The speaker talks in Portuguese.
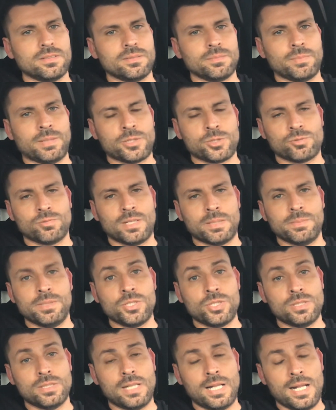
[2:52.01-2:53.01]

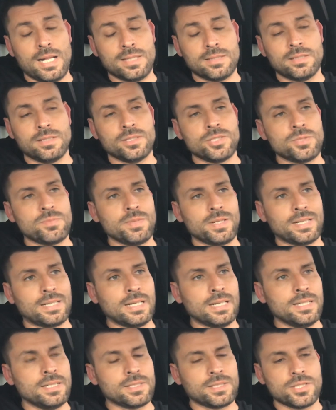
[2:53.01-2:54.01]
particularmente nada de
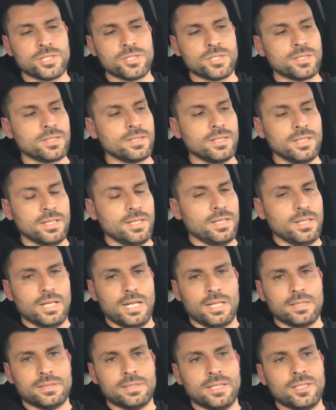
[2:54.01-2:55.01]
mecânica, de
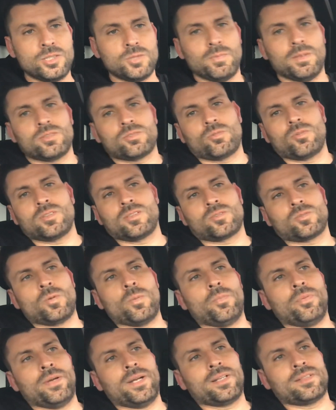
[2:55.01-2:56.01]
desde umas coisas
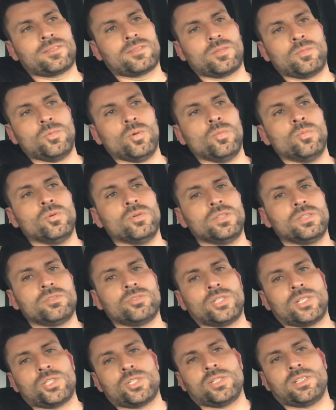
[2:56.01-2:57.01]
complexas que meu burrinho
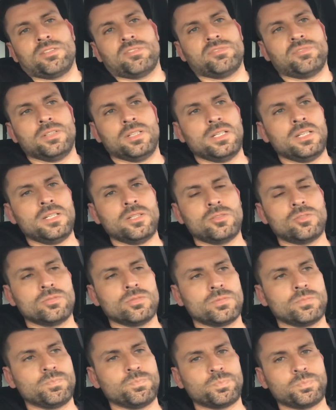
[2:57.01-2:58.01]
já tinha feito,
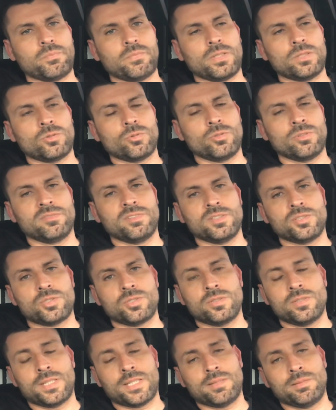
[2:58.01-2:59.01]
Estou
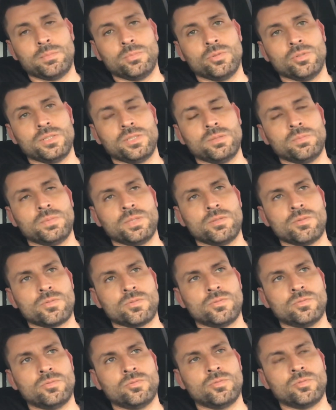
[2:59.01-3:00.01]
investindo naquele burrinho meu
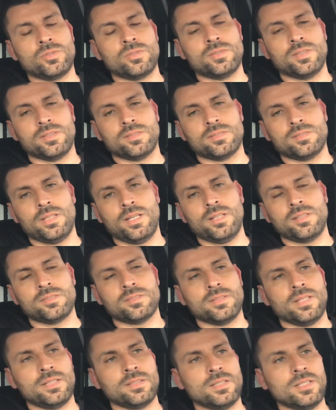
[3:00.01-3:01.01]
do 16,
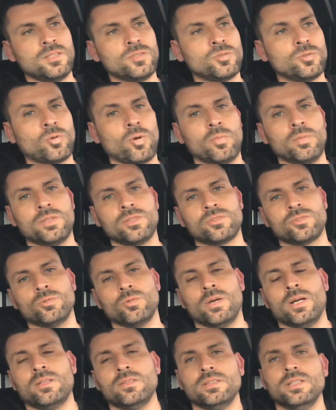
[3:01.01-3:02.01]
né? Desde o começo
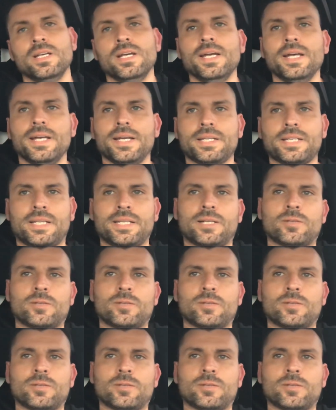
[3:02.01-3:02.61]
do ano. Quem